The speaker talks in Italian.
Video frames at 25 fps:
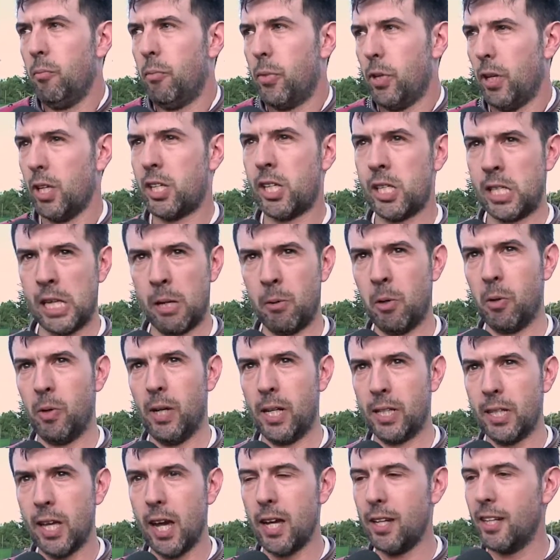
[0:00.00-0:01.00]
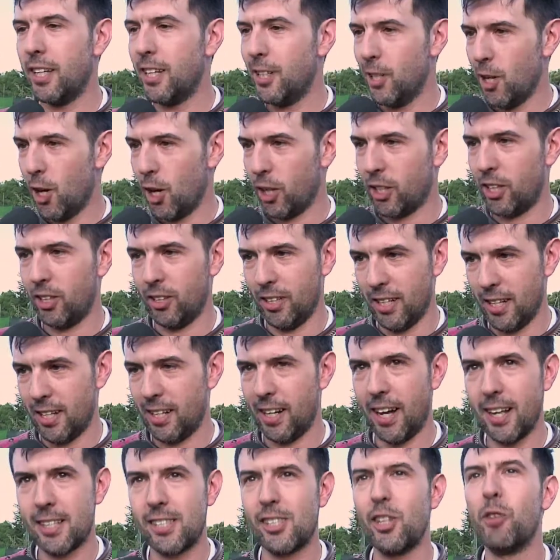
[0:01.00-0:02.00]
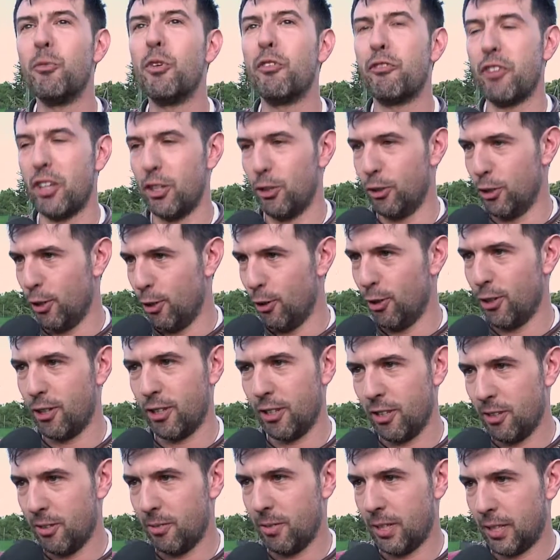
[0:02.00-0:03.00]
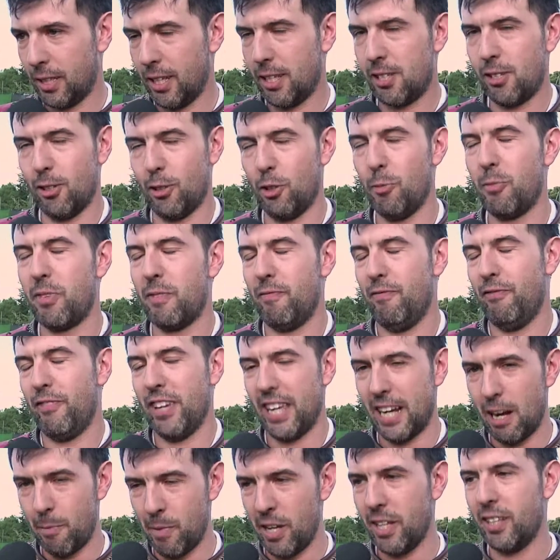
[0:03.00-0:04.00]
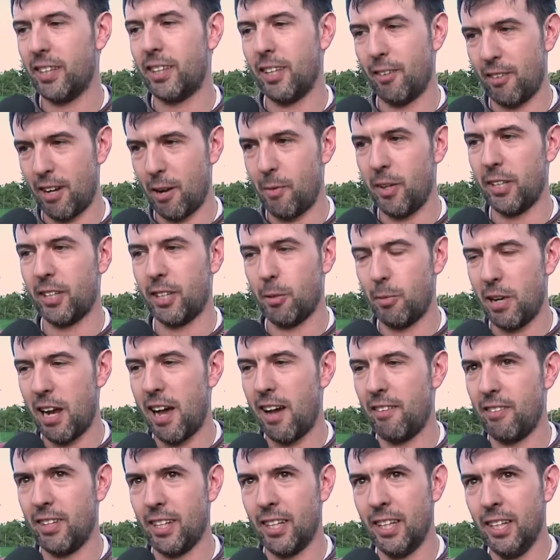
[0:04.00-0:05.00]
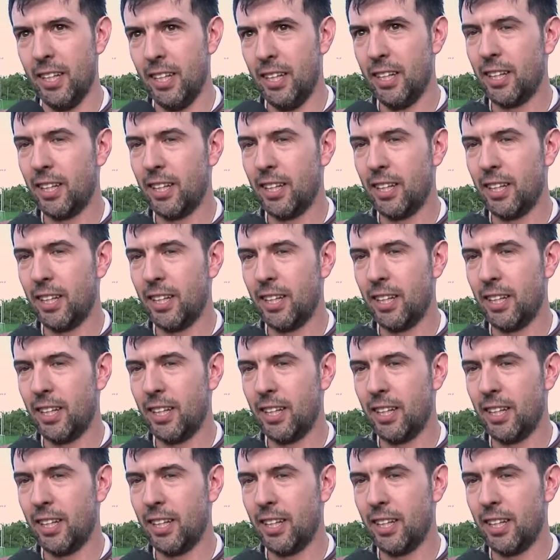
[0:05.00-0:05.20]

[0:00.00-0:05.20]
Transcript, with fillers: però ci siamo guardati negli occhi con i ragazzi, io mi fido di loro perché sono veramente veramente bravi,